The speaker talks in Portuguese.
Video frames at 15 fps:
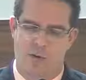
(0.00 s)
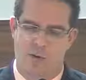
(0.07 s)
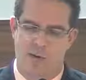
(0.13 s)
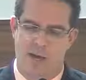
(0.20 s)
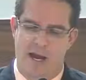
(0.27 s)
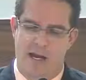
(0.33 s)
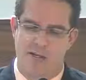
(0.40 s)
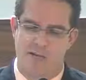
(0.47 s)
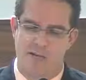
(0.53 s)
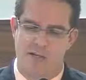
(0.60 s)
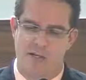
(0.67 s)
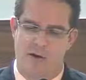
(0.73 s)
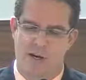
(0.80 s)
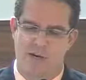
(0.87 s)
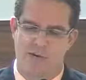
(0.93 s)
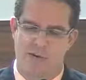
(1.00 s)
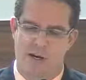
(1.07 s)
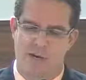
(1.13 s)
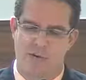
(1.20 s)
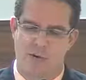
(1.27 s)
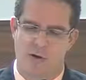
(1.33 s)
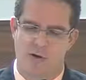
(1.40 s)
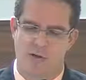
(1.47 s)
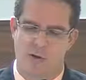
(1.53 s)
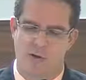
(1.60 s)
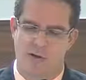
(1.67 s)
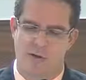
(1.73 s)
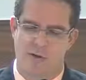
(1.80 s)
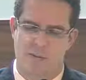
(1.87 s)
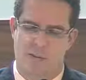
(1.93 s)
nomeados os seguintes vereadores:
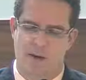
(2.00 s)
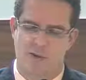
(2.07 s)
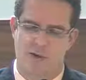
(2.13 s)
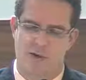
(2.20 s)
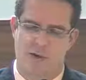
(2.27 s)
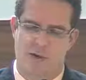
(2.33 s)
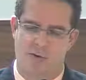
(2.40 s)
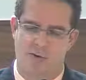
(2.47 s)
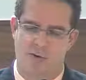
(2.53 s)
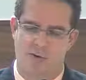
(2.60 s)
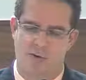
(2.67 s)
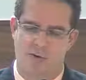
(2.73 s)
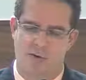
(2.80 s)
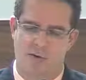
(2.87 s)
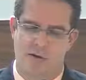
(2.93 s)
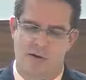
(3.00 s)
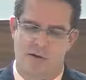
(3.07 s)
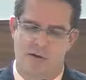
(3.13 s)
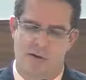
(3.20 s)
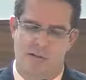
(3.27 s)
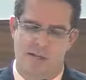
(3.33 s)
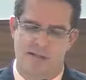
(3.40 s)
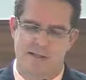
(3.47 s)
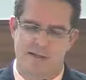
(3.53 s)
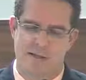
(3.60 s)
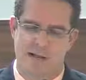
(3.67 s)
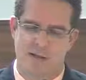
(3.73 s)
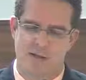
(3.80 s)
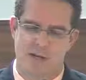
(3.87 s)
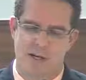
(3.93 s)
Rodrigo Paixão, que é o
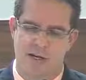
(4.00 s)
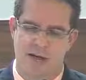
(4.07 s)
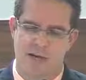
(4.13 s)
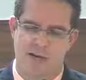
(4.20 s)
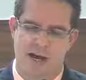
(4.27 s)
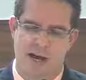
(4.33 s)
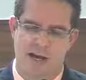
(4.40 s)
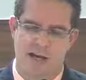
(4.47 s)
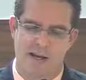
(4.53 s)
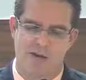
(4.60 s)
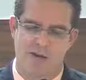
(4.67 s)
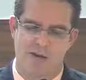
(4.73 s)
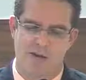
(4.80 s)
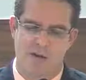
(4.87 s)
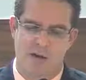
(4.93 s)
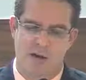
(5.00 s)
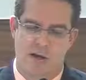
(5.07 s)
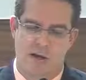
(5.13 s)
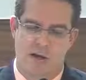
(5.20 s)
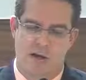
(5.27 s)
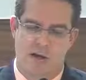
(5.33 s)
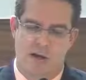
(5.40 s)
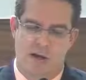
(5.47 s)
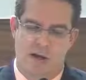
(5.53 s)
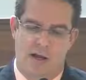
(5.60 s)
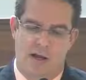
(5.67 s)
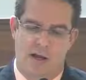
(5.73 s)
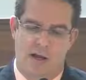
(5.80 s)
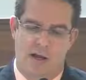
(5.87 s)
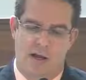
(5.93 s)
presidente, líder da rede,
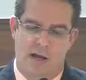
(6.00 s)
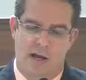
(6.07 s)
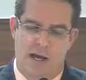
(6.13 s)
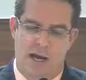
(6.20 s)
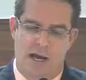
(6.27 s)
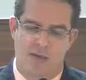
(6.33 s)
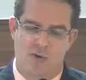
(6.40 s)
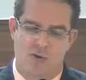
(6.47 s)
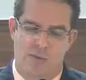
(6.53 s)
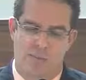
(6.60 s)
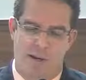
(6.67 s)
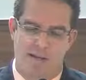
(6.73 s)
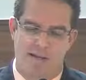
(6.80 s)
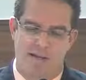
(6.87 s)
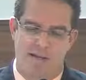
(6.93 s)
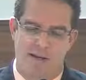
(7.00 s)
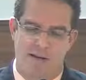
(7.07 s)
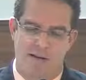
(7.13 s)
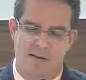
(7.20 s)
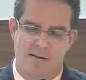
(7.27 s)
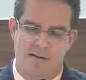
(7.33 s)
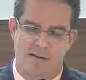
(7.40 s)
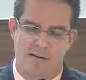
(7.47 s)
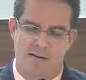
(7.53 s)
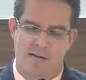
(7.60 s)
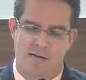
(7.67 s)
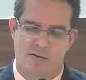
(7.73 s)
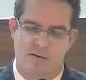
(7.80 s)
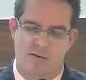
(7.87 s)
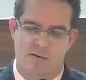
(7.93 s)
é, Edson PC,
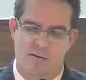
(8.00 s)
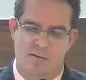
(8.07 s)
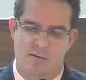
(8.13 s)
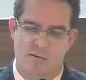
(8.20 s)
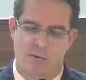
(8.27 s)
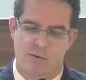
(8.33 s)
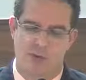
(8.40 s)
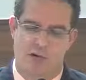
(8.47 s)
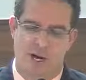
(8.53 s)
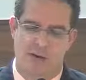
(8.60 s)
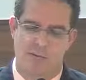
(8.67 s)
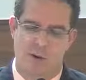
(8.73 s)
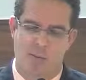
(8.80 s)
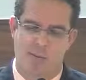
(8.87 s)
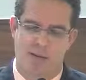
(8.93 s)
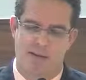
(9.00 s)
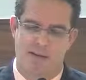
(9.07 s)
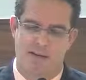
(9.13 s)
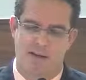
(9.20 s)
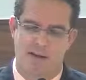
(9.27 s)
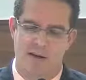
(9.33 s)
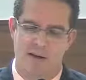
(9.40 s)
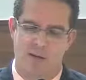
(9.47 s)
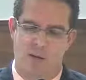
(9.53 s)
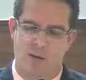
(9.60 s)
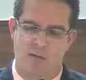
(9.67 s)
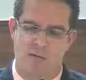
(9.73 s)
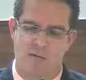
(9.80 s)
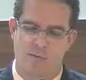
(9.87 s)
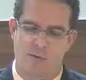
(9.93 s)
indicado pelo PDT,
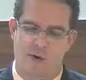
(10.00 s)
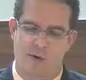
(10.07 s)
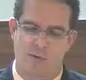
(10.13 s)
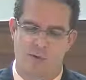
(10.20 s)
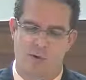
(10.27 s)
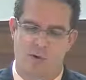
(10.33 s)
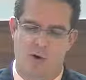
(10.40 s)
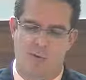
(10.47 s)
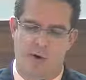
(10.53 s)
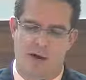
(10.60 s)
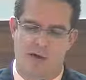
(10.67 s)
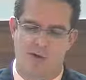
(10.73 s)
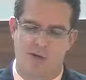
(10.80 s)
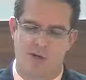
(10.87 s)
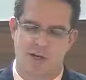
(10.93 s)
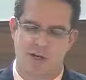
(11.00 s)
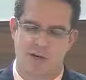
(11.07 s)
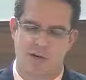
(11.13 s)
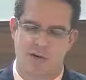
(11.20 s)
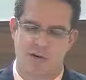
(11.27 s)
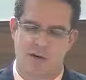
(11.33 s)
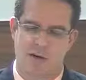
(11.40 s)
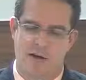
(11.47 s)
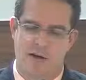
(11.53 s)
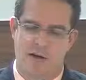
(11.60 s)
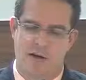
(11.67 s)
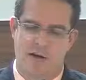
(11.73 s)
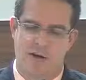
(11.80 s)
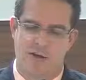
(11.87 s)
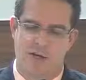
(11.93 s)
o vereador Rui Macaxeira,
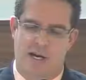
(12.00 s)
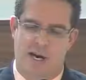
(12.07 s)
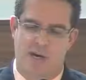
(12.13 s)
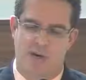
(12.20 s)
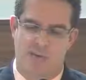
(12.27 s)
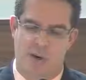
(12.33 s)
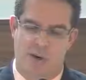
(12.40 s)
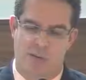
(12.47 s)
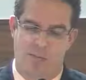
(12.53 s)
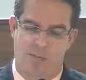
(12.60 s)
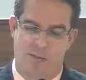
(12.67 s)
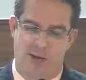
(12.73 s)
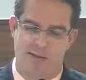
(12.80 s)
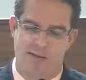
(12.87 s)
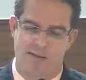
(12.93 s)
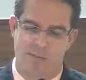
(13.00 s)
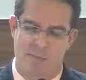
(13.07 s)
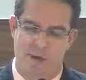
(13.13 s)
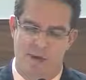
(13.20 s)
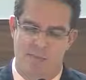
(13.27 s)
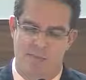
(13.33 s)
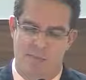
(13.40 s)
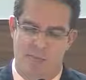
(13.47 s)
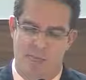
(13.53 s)
indicado pelo PSB,